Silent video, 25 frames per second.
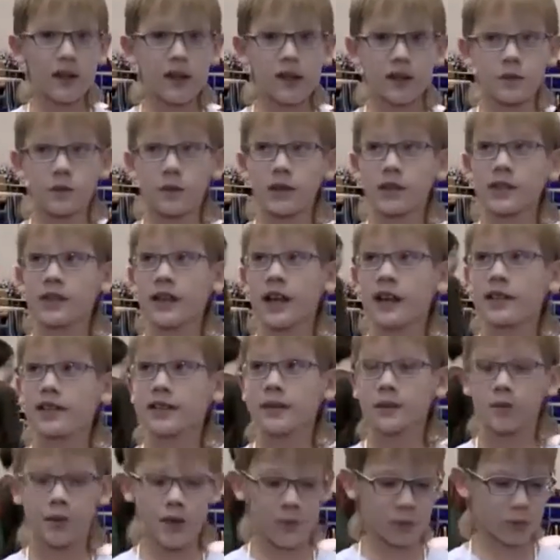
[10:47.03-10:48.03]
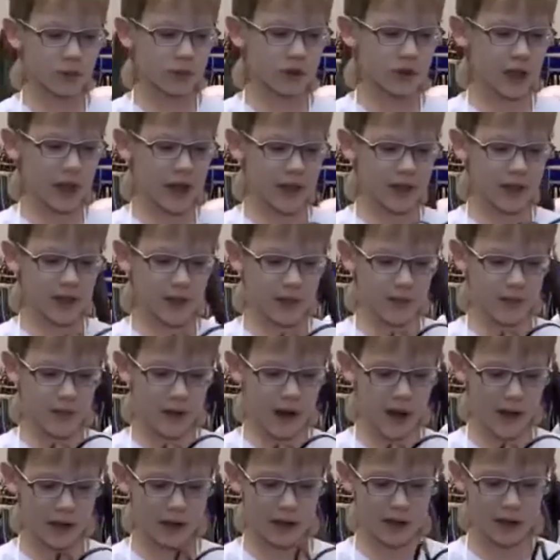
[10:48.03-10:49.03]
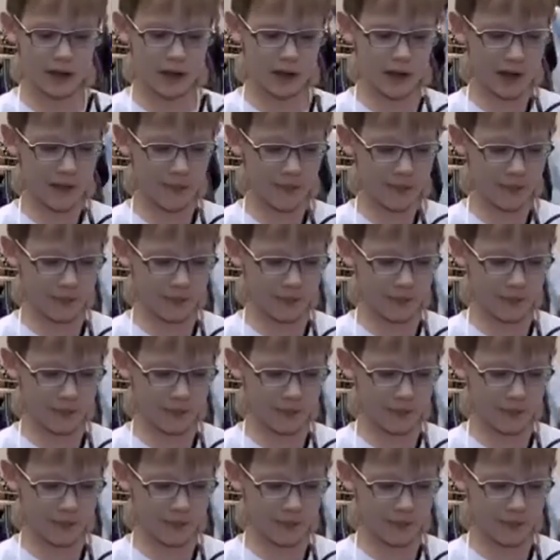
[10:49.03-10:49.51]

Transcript: с поднятием и опусканием маркера,